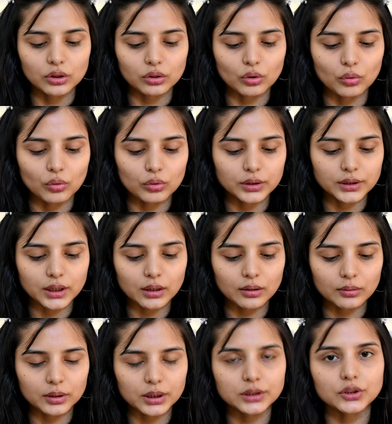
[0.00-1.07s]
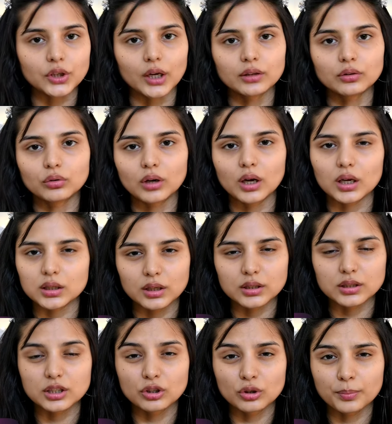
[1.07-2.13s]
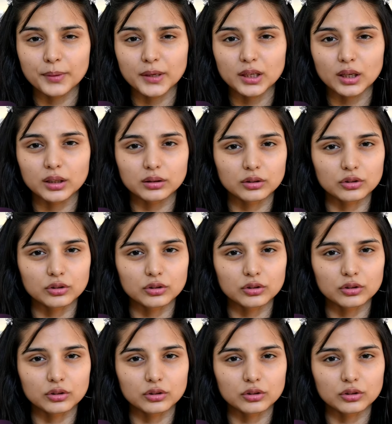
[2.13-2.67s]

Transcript: तो ये शायद होगा अस्सी रुपये या